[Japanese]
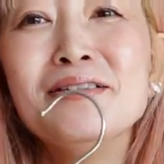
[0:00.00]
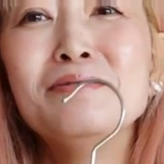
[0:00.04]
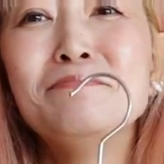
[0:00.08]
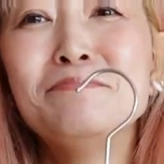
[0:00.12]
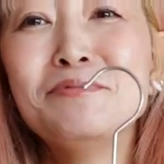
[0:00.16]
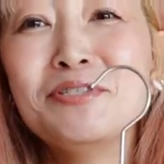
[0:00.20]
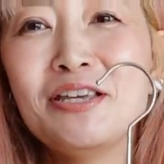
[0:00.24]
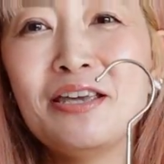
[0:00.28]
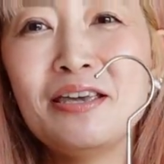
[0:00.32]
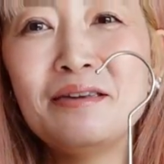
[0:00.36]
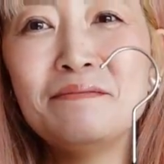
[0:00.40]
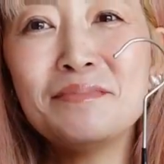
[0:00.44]
で
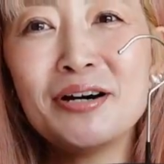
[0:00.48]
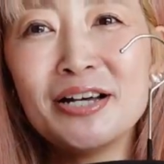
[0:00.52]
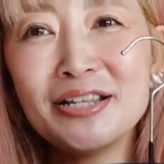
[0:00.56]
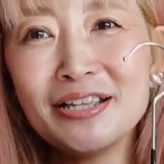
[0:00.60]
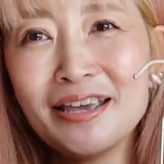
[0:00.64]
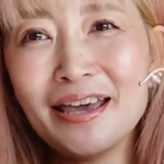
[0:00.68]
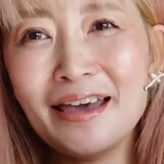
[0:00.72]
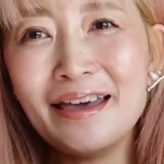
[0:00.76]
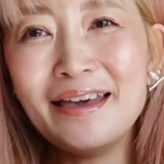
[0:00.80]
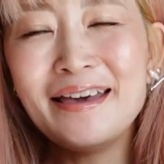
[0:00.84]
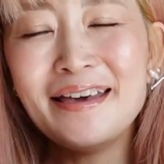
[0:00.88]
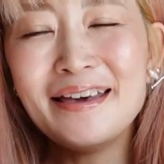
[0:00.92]
もね今
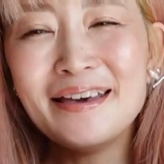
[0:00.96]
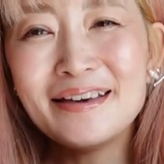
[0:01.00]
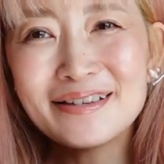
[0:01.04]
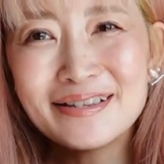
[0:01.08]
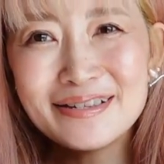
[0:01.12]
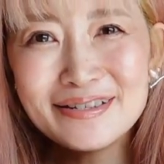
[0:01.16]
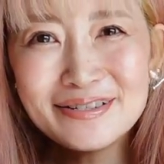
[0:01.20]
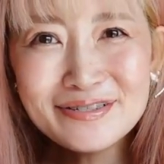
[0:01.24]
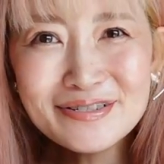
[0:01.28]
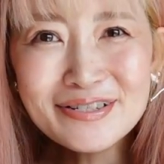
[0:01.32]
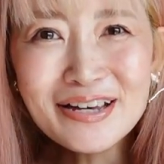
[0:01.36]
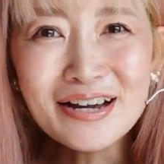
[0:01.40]
ね
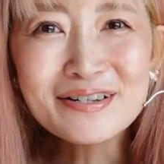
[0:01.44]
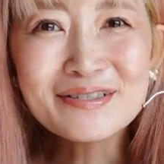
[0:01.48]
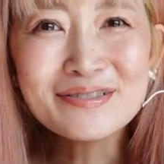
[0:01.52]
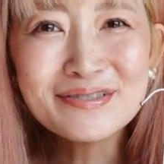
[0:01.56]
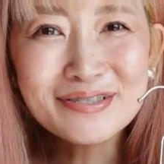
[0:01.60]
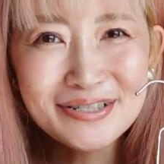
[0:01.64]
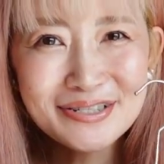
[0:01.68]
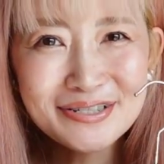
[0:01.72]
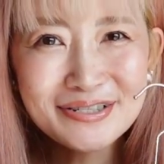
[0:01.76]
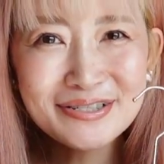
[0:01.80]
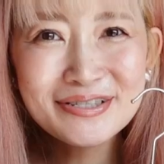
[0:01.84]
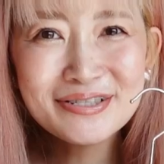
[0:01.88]

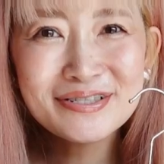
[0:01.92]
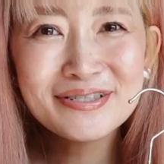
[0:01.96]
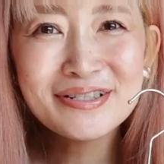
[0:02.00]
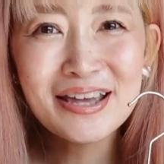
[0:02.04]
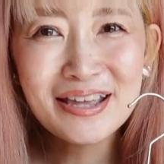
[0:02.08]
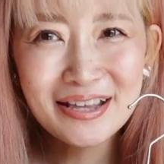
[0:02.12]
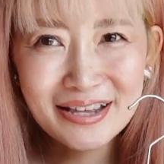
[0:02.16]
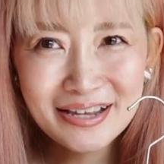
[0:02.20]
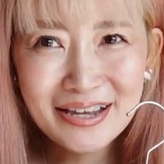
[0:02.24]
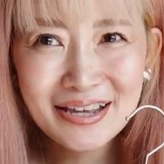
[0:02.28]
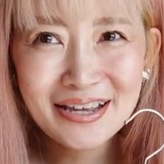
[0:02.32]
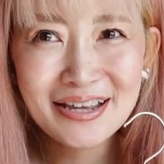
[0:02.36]
990
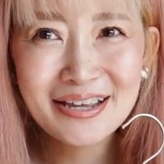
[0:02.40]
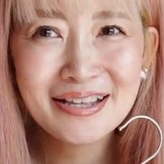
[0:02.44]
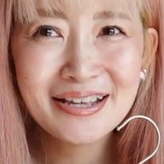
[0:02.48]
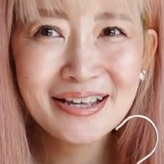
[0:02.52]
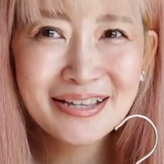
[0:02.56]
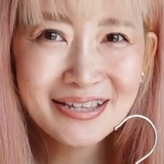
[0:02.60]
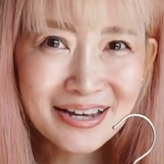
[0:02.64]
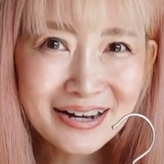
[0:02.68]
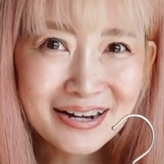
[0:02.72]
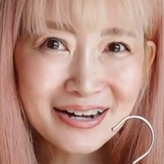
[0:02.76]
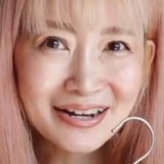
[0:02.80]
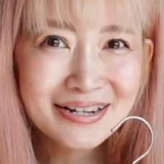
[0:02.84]
円に値
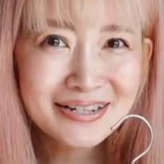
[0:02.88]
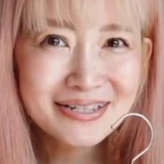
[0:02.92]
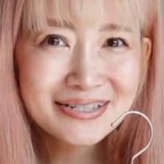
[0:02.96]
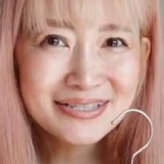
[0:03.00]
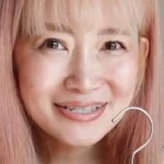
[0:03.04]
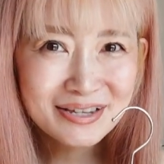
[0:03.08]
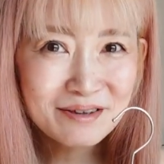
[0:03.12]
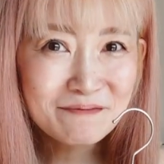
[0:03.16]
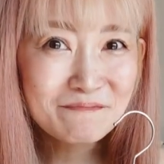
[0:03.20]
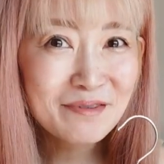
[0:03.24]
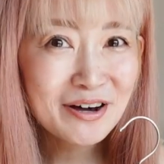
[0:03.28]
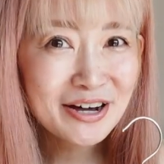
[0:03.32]
下がりし
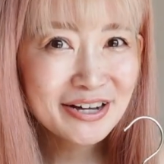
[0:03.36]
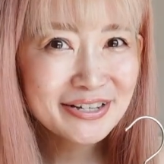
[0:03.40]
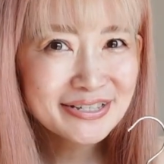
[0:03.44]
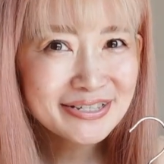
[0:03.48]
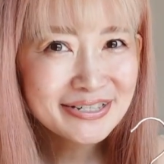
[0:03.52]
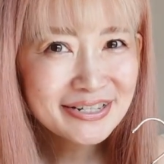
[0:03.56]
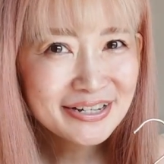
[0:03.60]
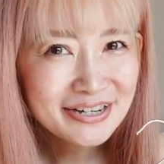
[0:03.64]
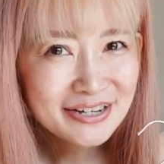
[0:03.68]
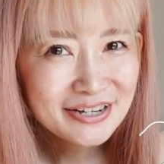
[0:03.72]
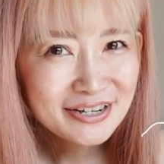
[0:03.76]
てます。